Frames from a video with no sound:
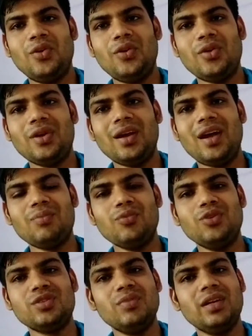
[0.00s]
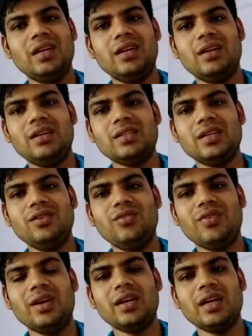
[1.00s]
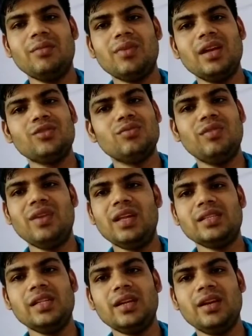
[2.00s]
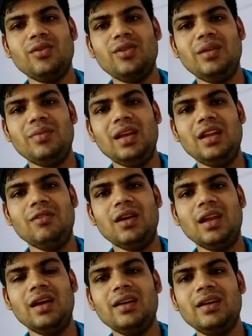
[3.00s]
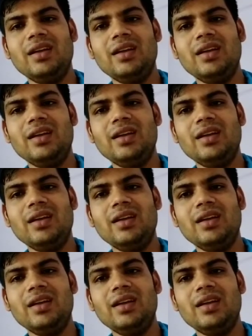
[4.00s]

और आपको इसमें इसके जो फ्रंट कैमरा है उसमें फ्लैश देखने को नहीं मिलने वाला है